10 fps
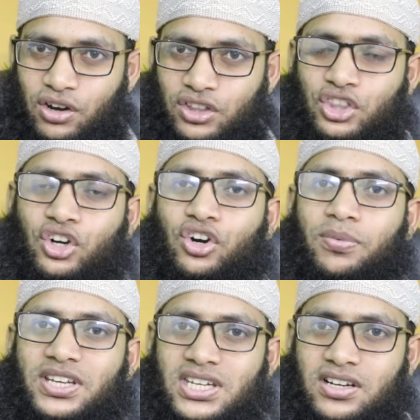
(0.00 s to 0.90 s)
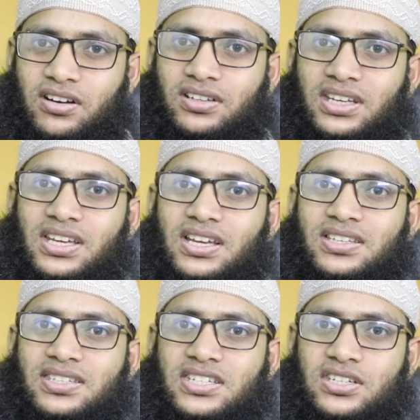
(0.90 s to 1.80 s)
অধ্যক্ষ বা শিক্ষক নেই
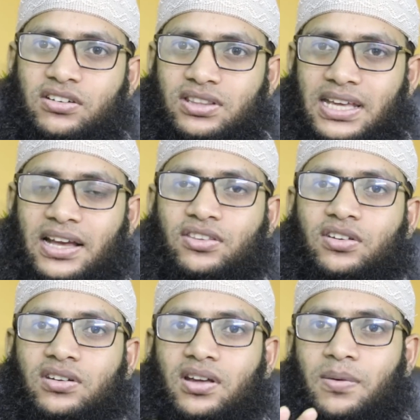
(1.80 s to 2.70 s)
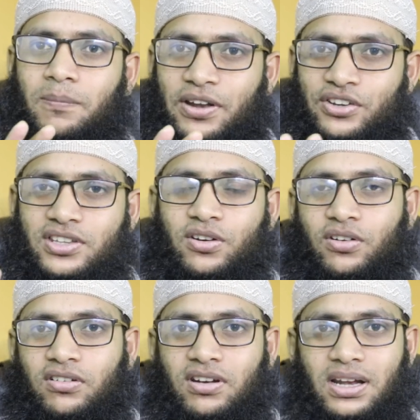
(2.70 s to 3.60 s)
সৃষ্টিকর্তা একজন মানুষ তার
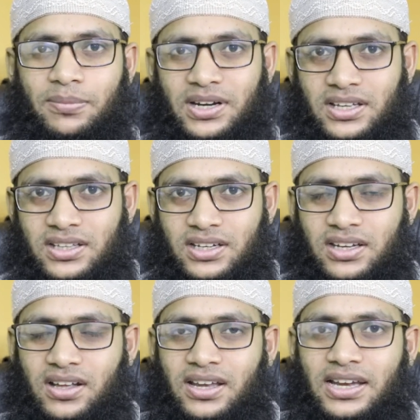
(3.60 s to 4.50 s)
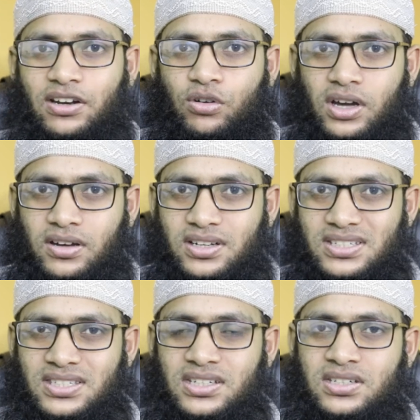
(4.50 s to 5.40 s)
অনেকগুলো নামে ডেকে থাকে এটা উল্লেখ করা
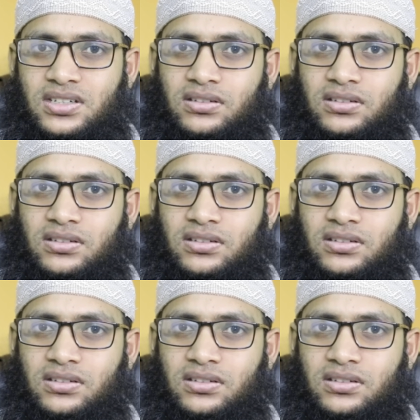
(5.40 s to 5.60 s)
আছে